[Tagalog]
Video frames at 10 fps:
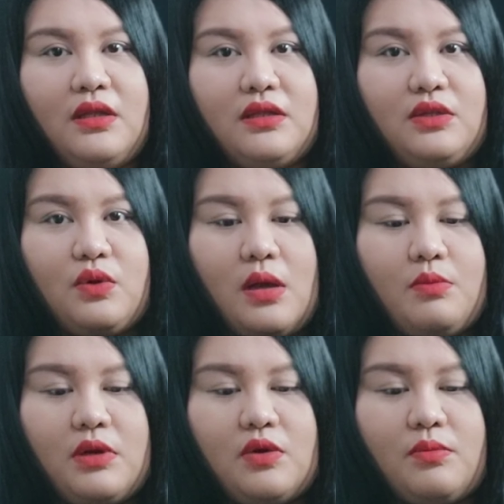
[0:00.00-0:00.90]
dito nga
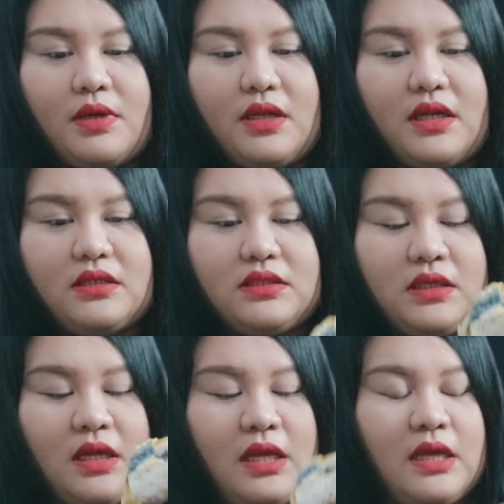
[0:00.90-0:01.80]
muna ako mag-rice.
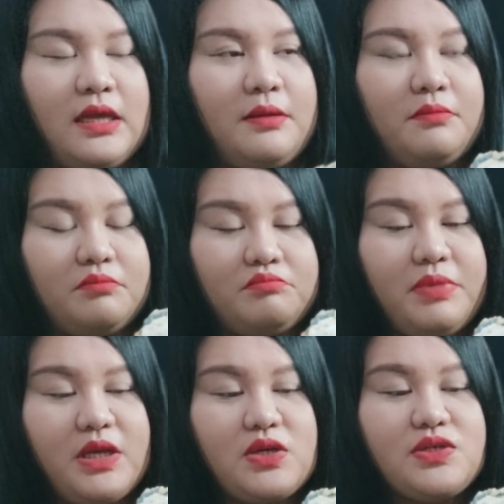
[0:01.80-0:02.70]

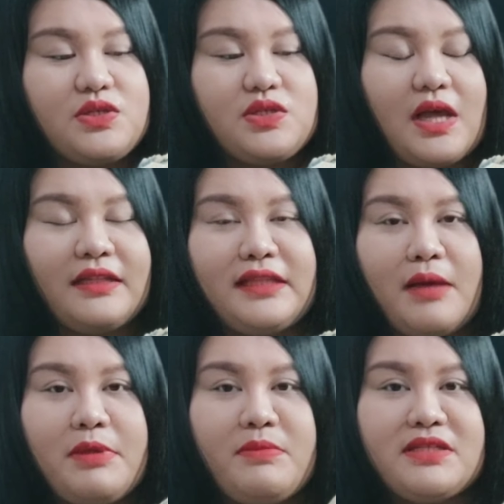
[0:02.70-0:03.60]
Because, ang
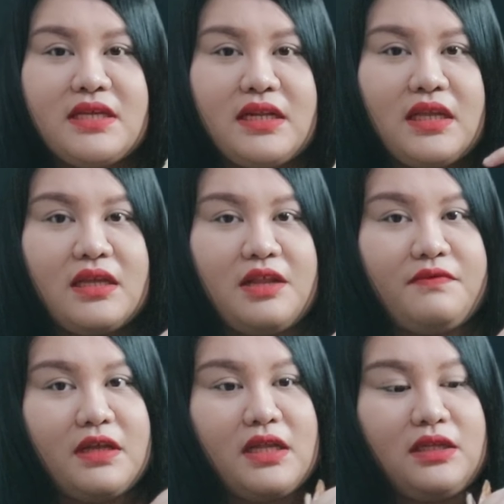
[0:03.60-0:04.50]
dami minsan
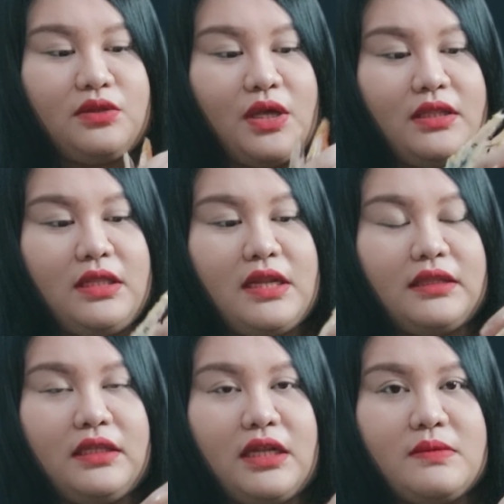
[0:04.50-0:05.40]
nagkikrave ng ganito and di
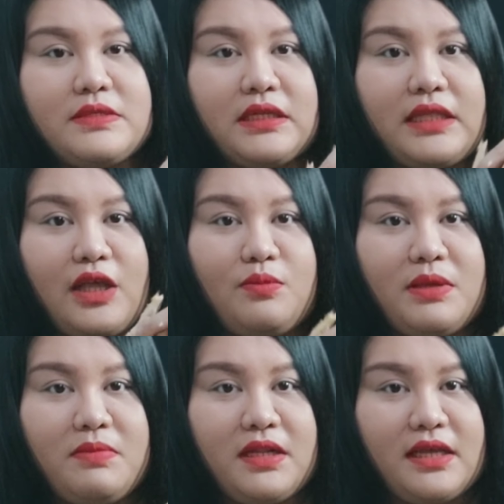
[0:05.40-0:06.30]
natin alam saan tayo
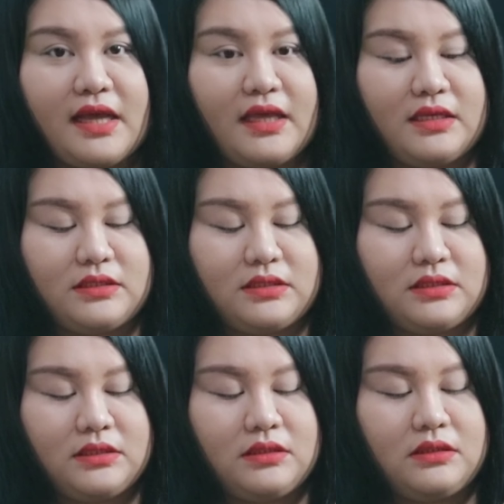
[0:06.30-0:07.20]
bibili,
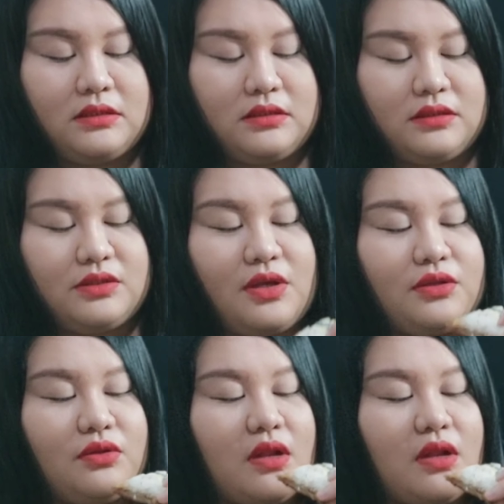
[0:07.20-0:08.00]
guys. So, eto